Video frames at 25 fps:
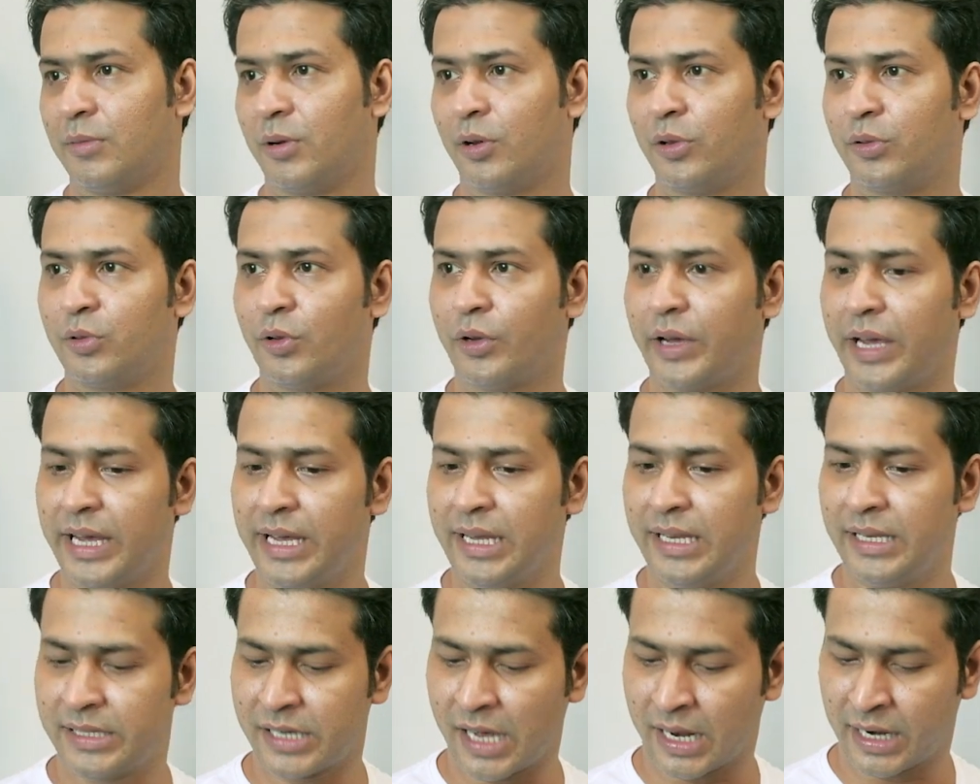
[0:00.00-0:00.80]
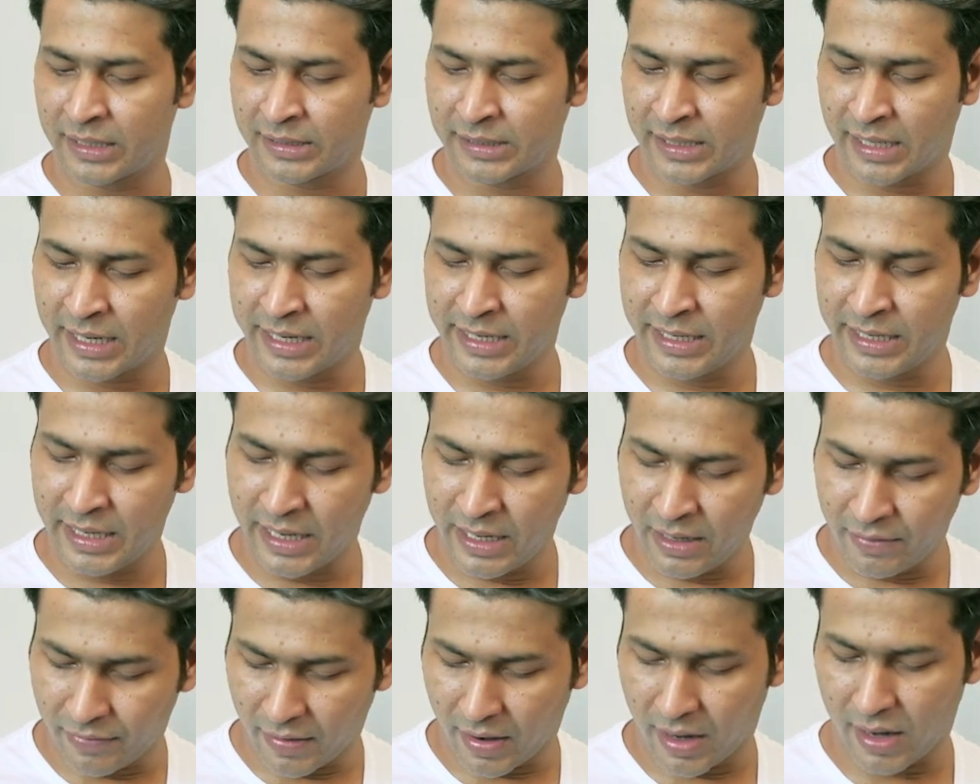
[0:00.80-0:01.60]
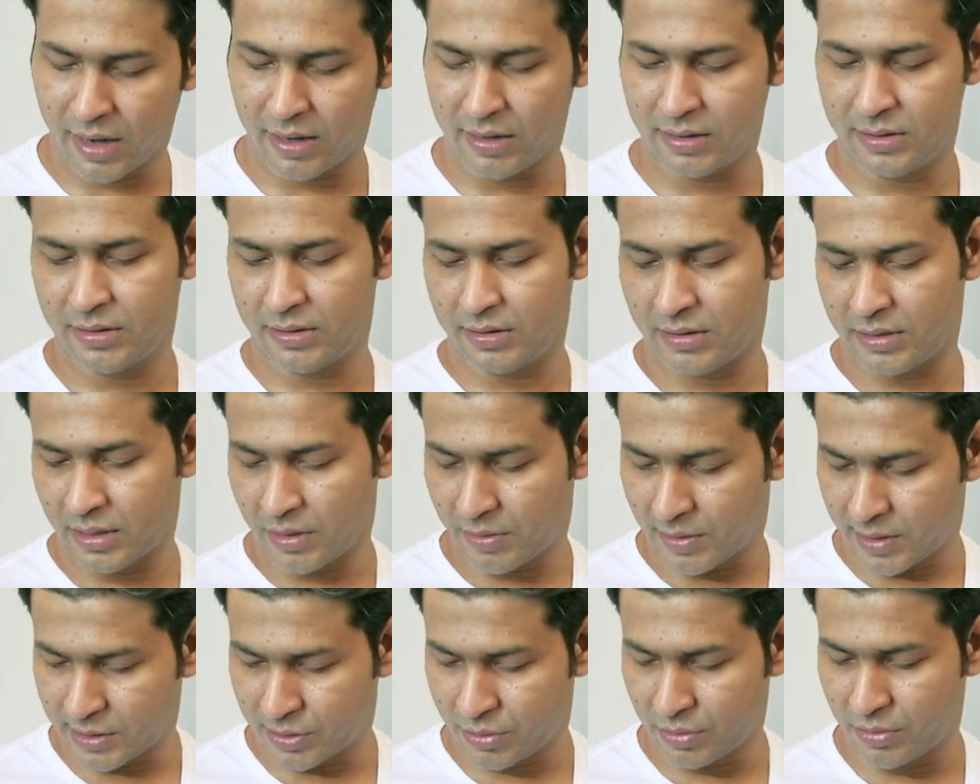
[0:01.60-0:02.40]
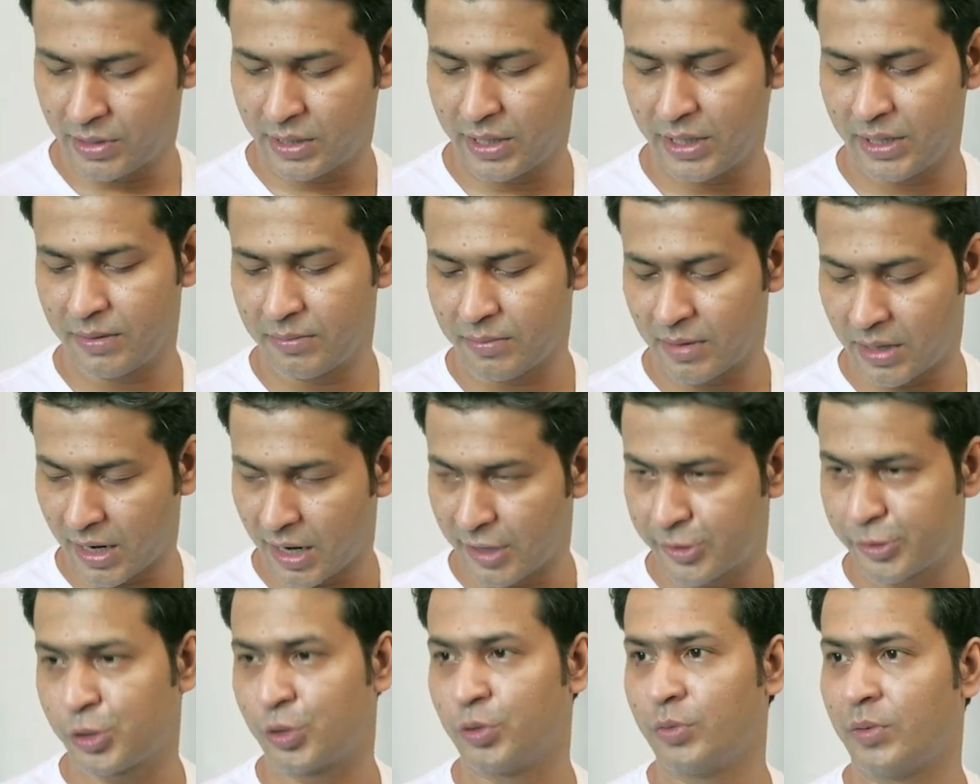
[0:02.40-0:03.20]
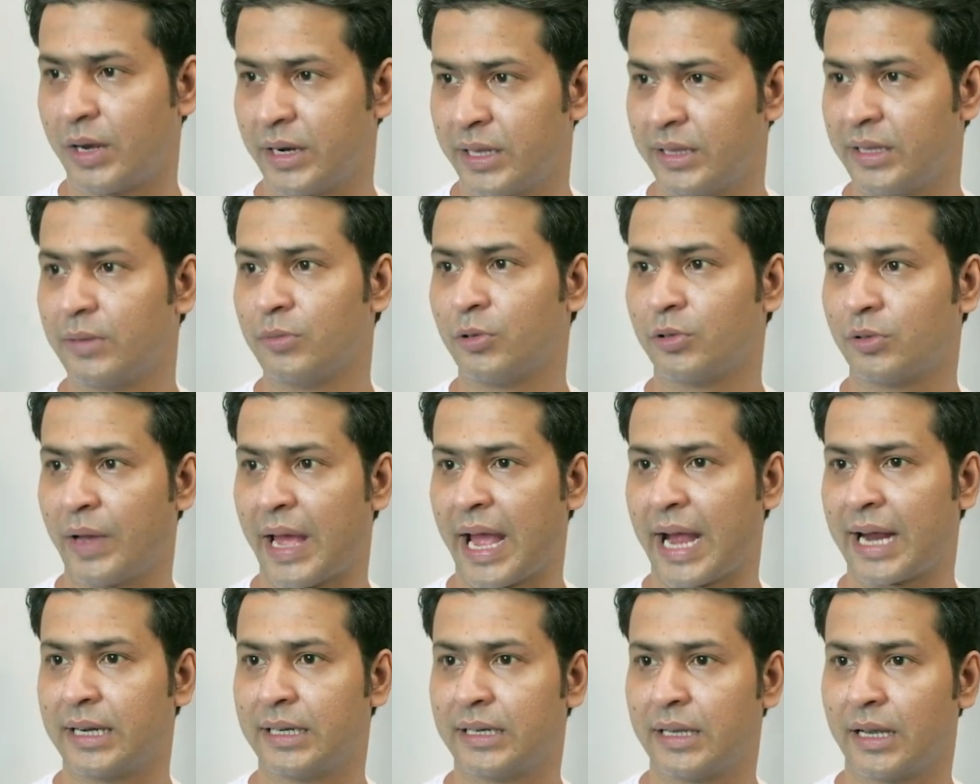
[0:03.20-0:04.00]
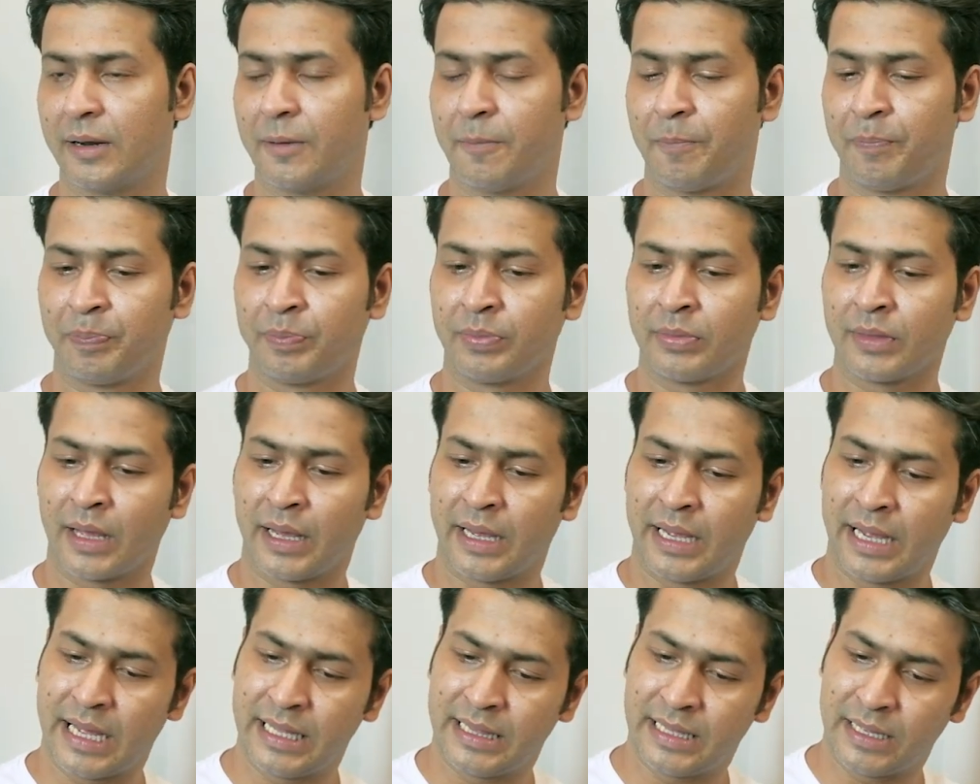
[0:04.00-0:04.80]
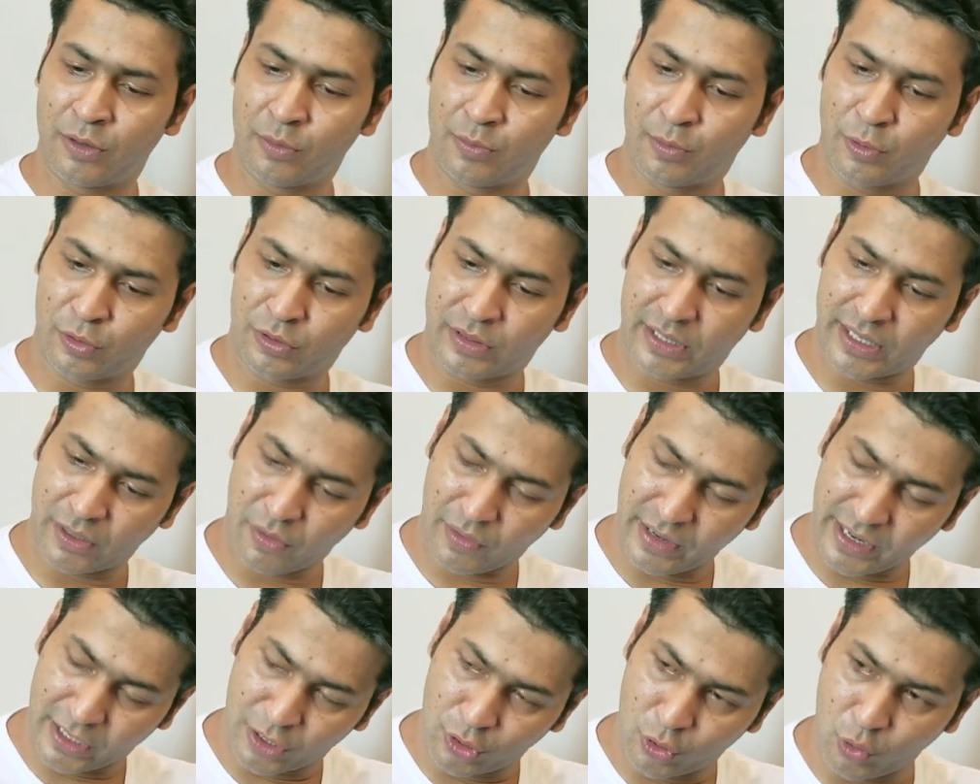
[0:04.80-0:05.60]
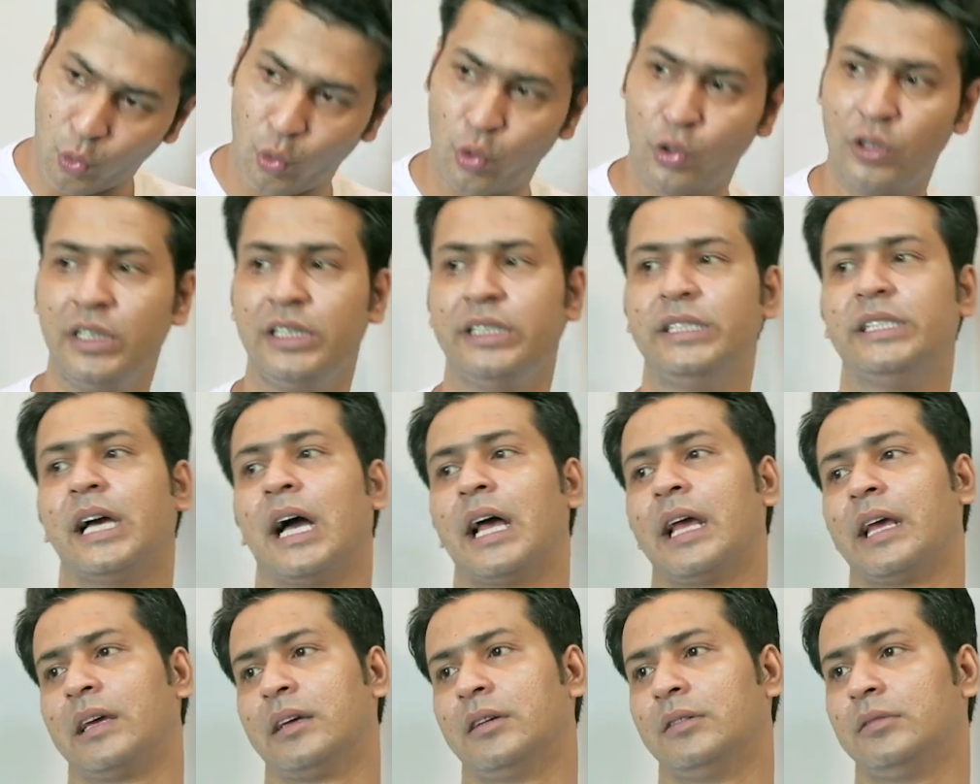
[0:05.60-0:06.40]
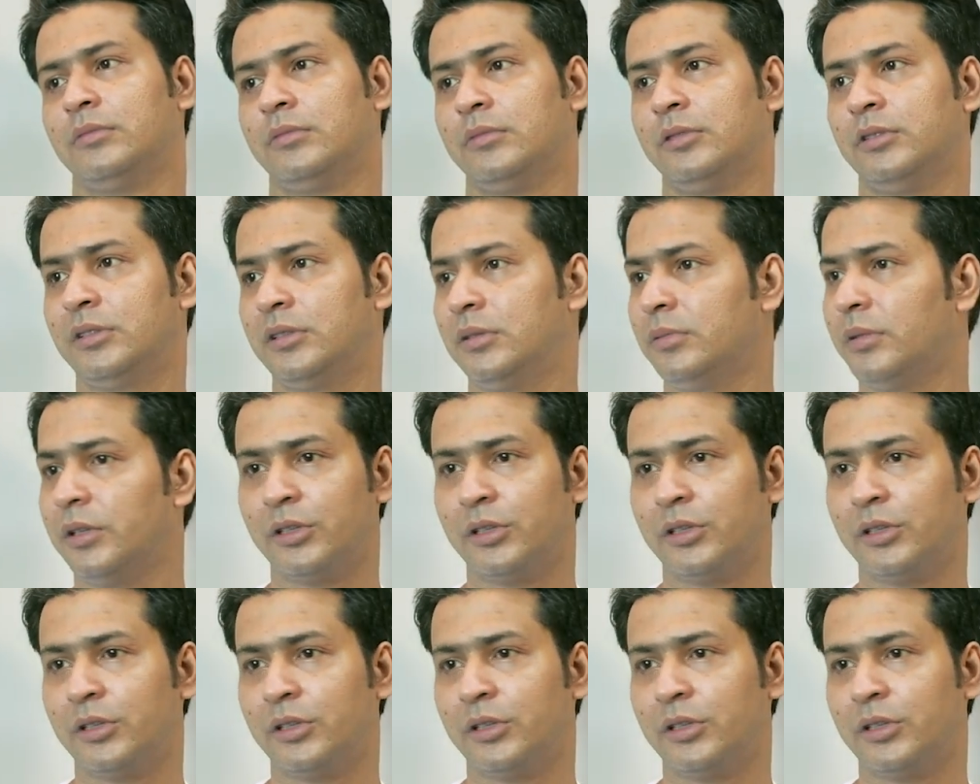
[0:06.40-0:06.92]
ফলত এই যারা যারা এই ইরফান নওয়াজউদ্দিন বা রাজকুমার এদের মতো অ্যাক্টার এদের উপর থেকে অনেক টোল যায় হ্যাঁ। বুঝতে